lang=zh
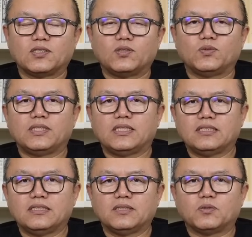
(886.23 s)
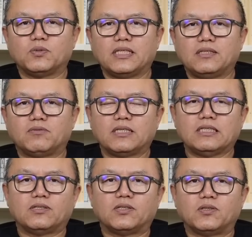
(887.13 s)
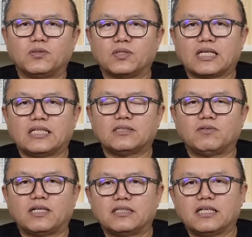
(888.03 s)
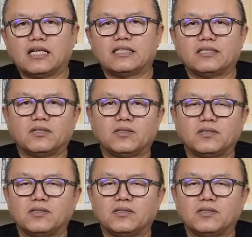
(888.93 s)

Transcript: 有一个国内的网友，他在网上看到